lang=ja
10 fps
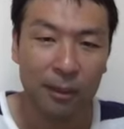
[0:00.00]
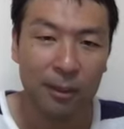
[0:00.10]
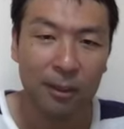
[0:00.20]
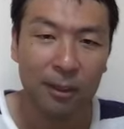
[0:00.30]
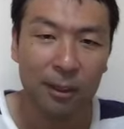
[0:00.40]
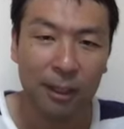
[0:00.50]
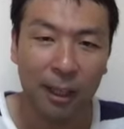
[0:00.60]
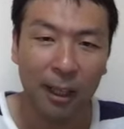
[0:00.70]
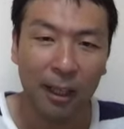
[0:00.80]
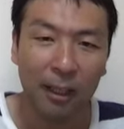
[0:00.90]
続い
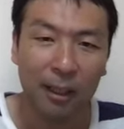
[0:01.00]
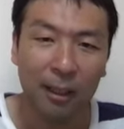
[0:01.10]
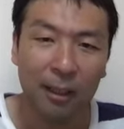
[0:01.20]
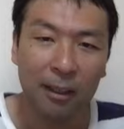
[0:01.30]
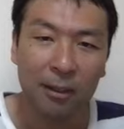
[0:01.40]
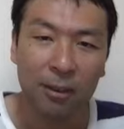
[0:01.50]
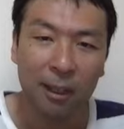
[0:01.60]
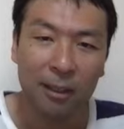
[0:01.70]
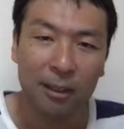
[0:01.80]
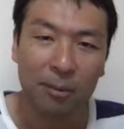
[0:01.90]
て
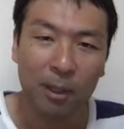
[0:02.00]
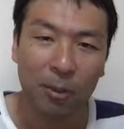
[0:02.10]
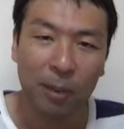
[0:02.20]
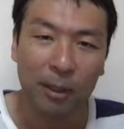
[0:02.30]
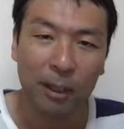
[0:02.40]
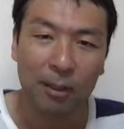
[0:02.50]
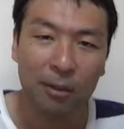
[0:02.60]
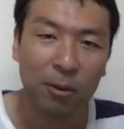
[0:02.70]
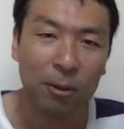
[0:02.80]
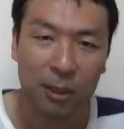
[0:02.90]
2つ目のパターン
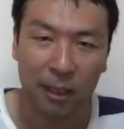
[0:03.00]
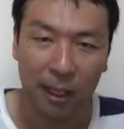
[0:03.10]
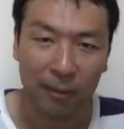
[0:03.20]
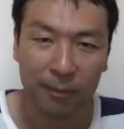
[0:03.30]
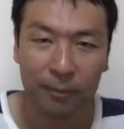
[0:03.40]
はこちら